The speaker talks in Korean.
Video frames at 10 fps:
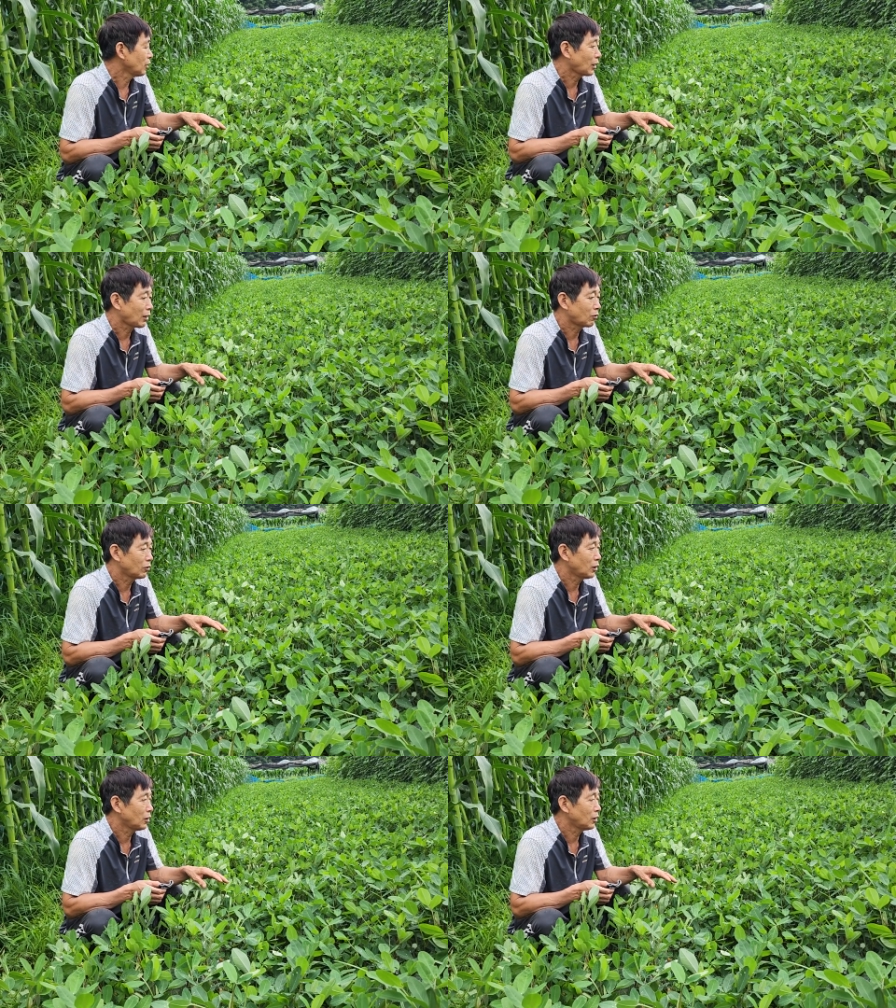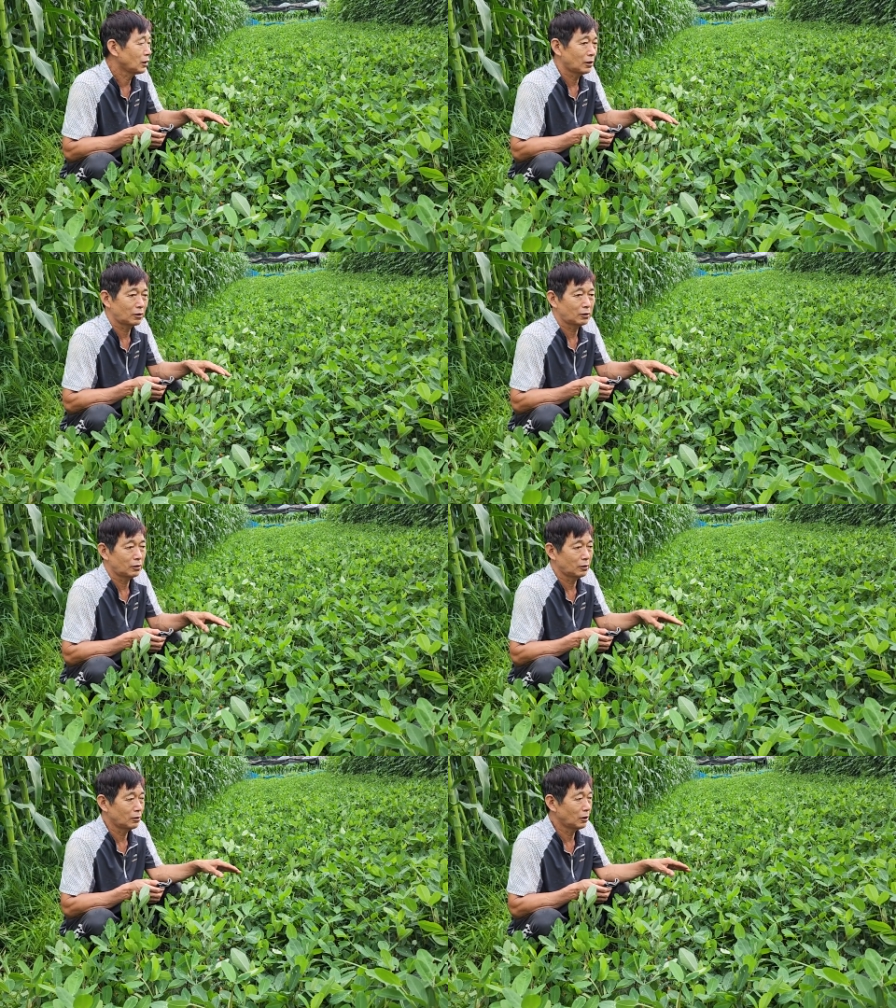이 땅콩이 이제 그
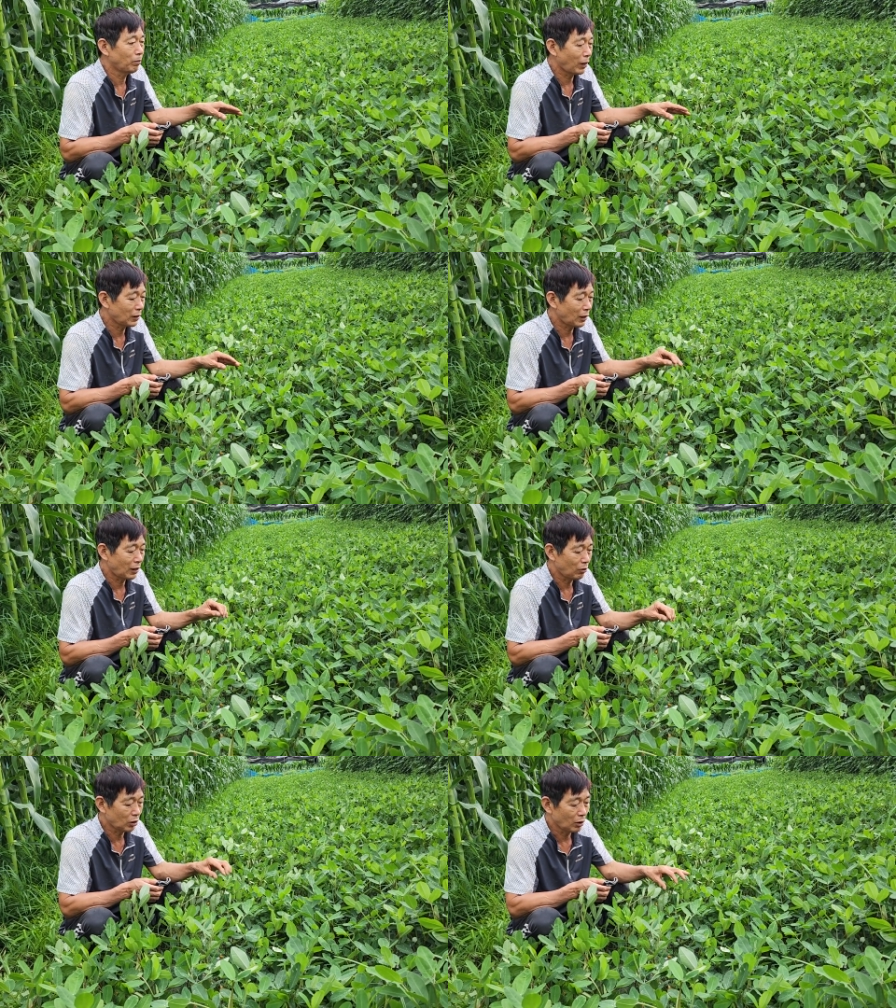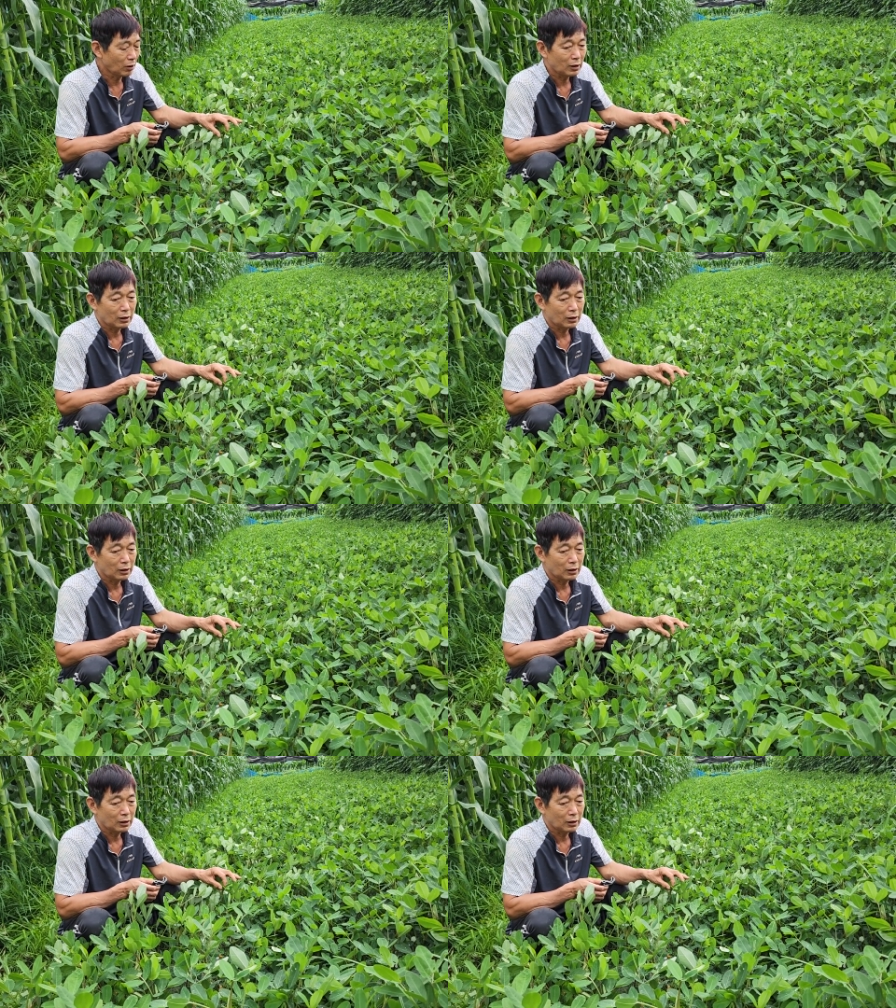이파리가 여기